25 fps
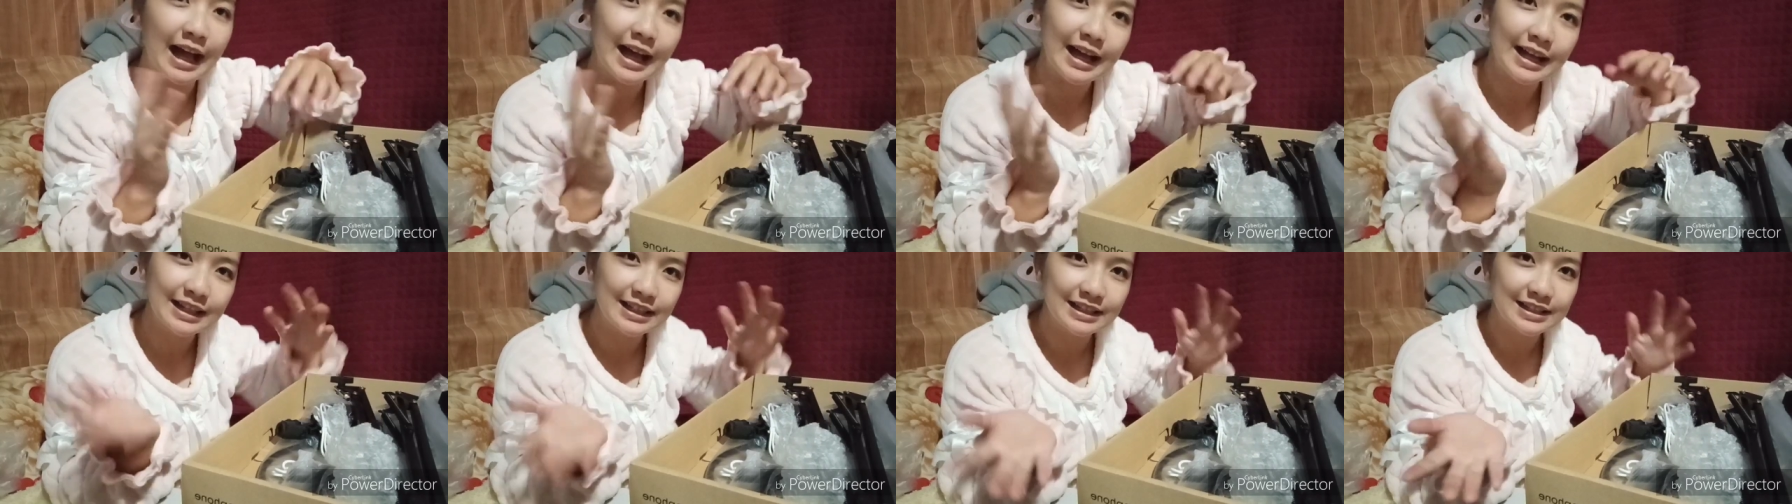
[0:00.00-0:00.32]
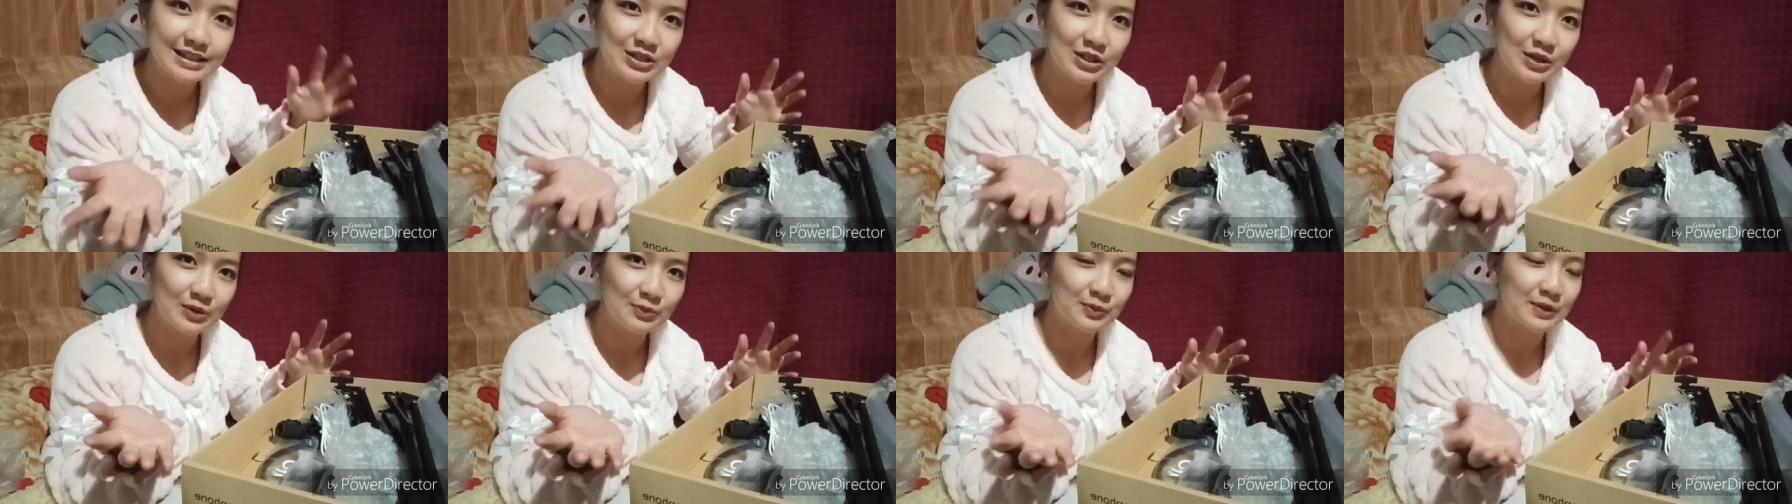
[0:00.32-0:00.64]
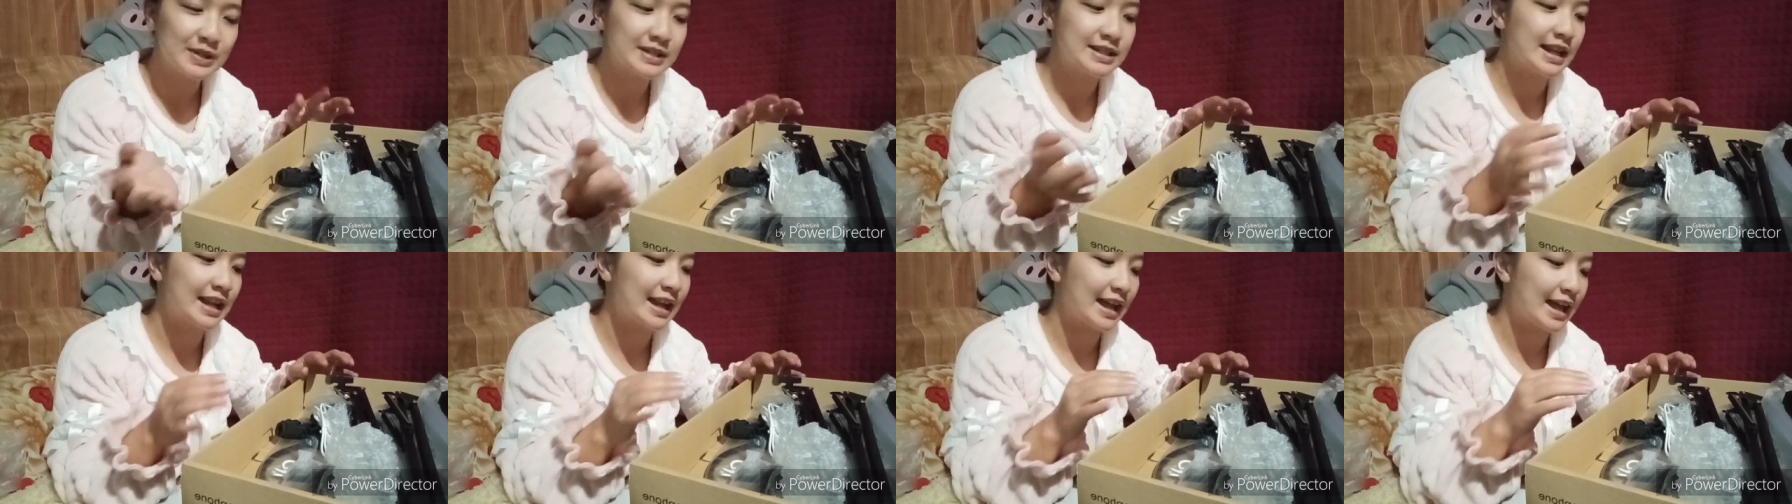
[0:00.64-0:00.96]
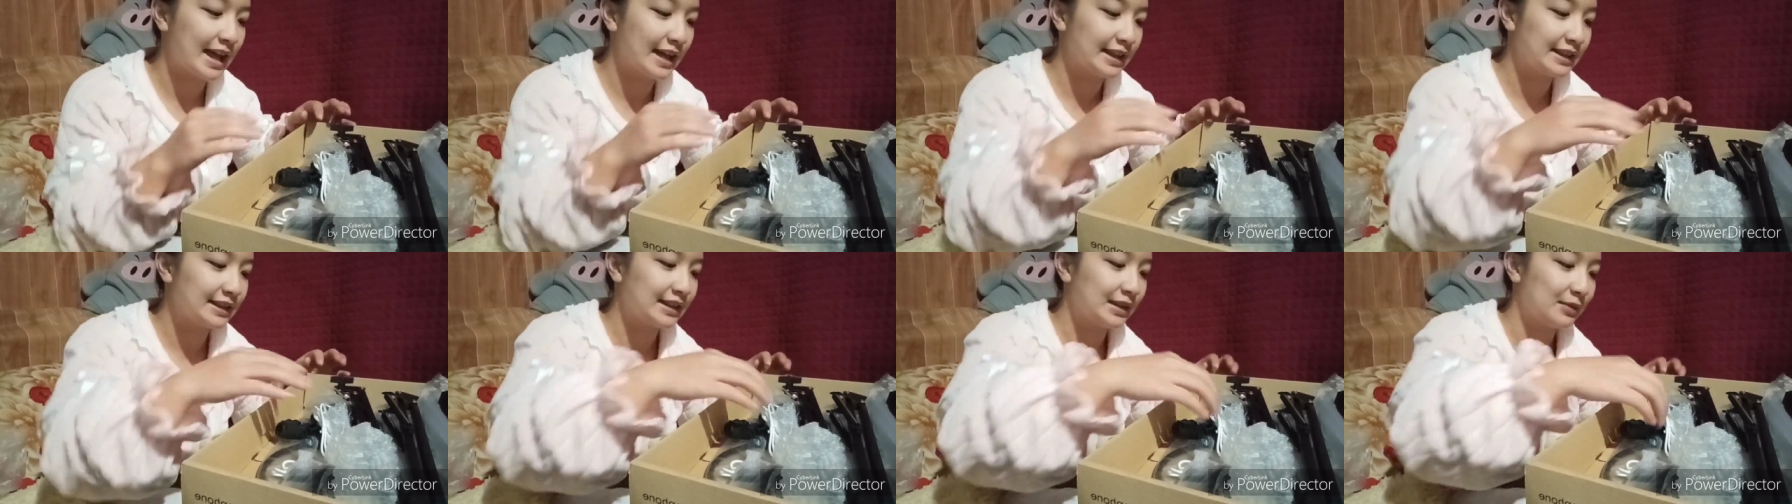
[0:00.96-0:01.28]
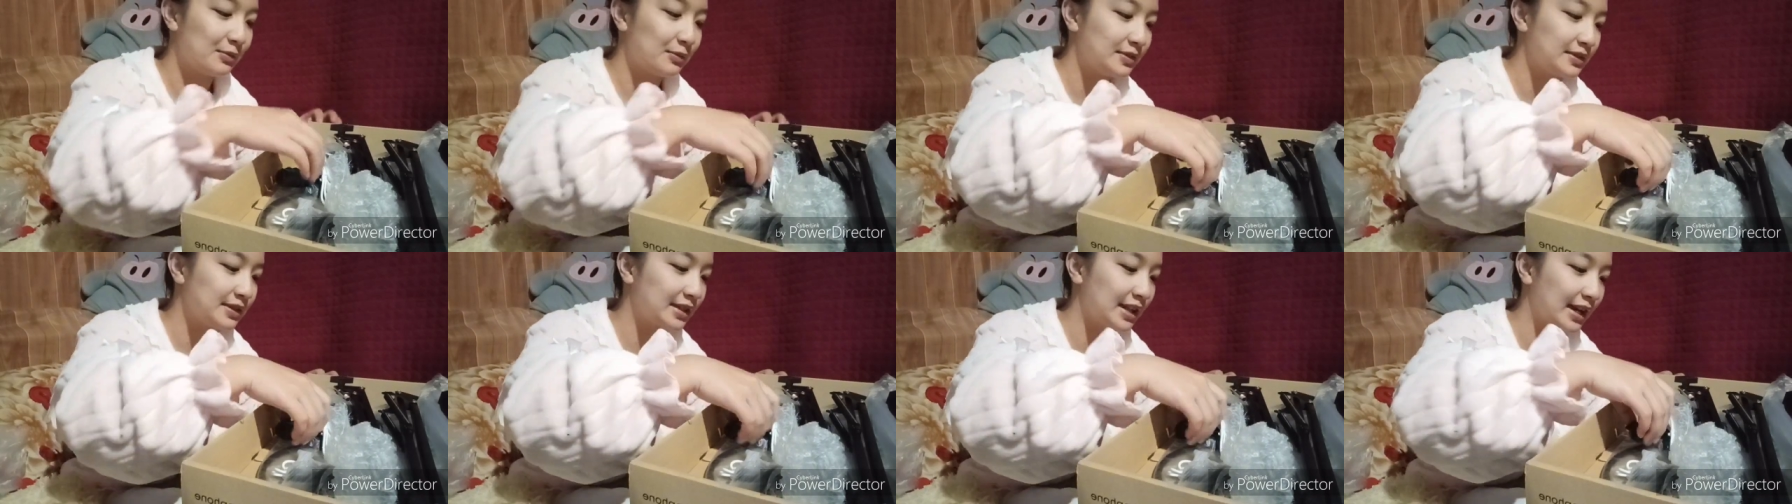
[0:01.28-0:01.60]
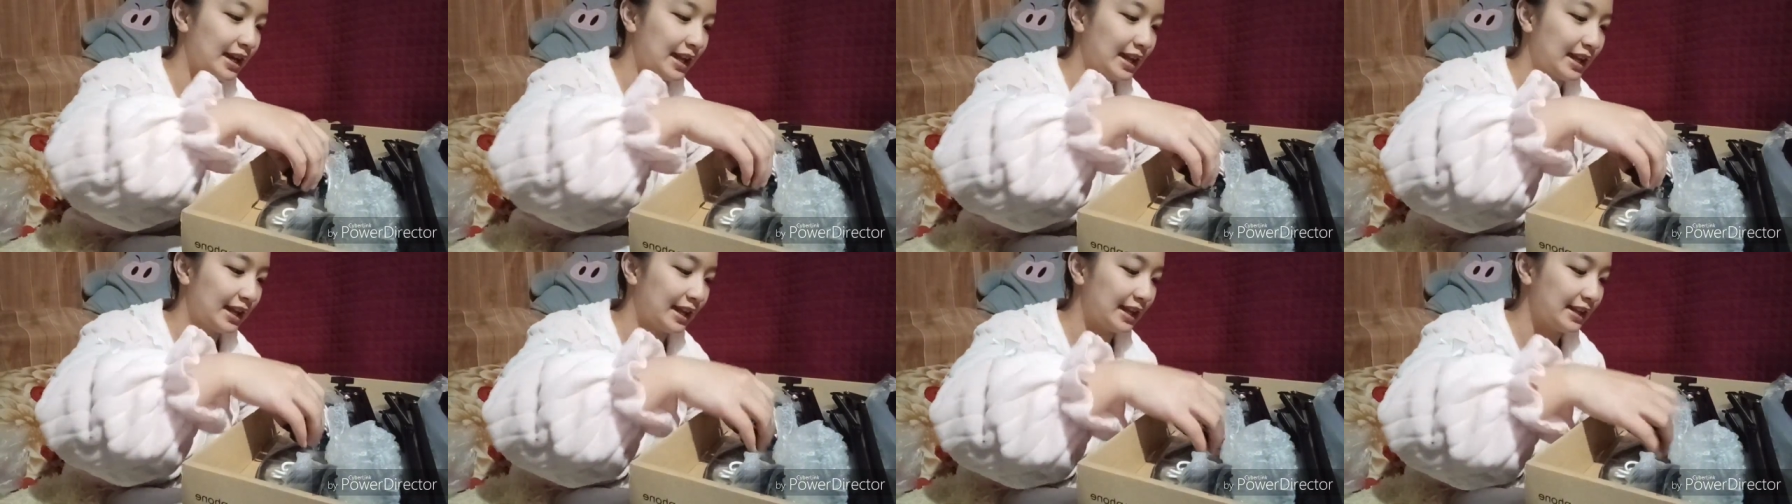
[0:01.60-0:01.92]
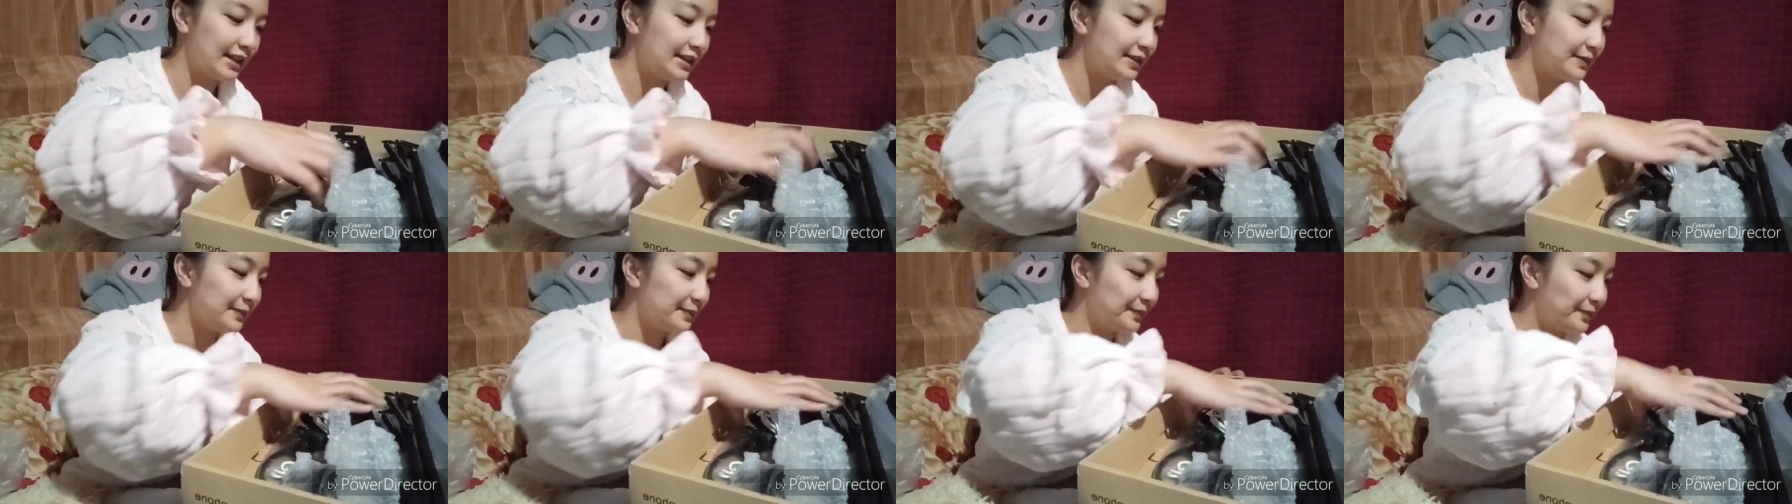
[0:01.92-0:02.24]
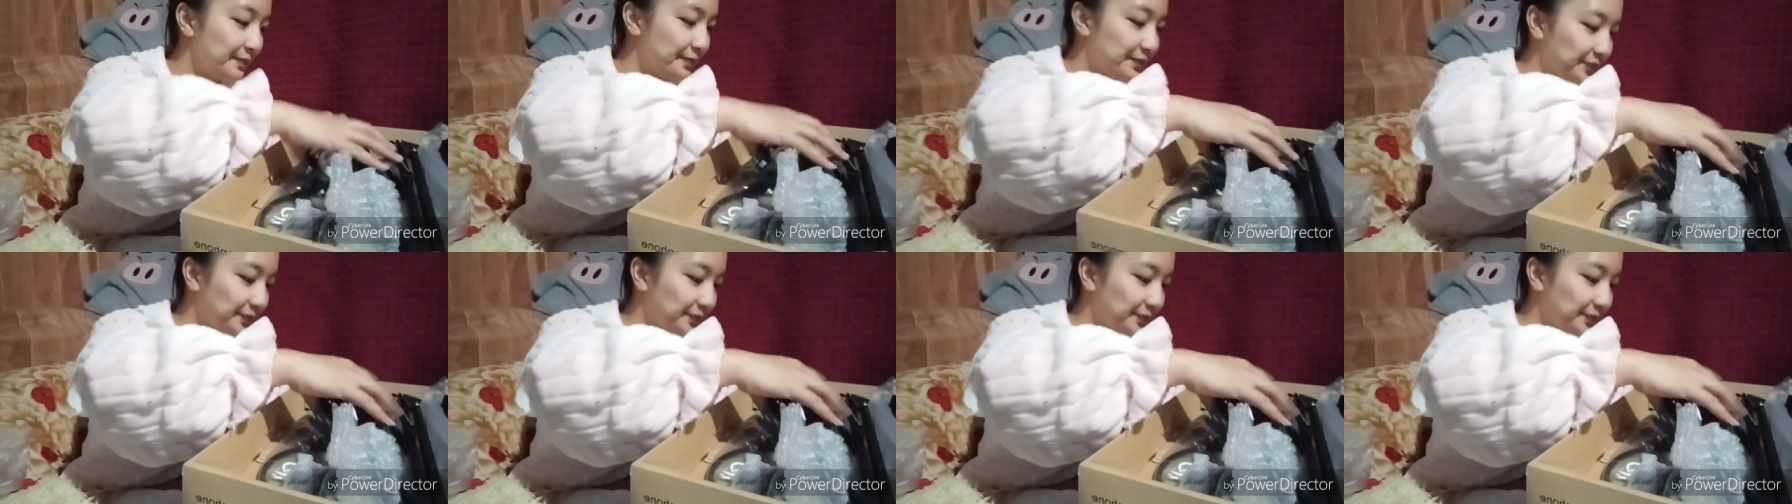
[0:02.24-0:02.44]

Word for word: At syempre sa lahat na, na rin.